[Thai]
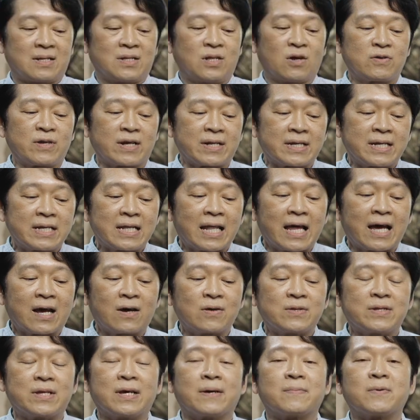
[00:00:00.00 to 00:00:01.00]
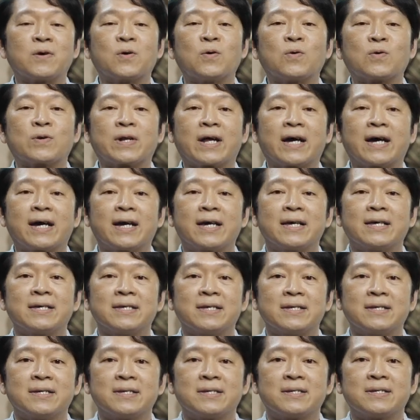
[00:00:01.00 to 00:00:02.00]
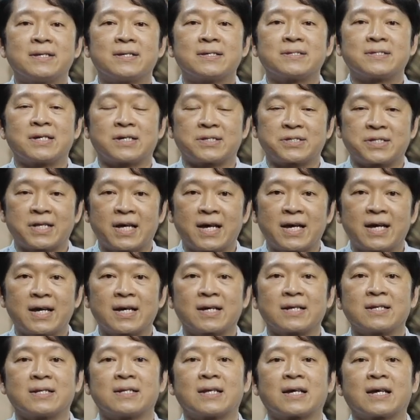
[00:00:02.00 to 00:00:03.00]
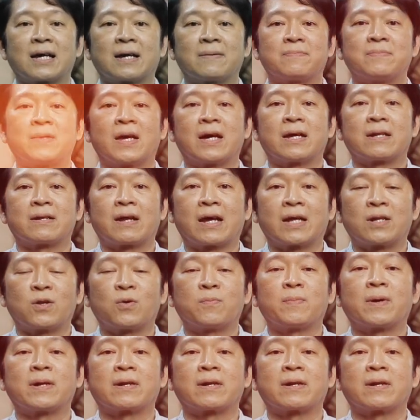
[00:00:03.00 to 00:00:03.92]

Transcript: นอกจากนี้แล้วเนี่ยพระองค์ได้จัดสร้างนะครับดารานพ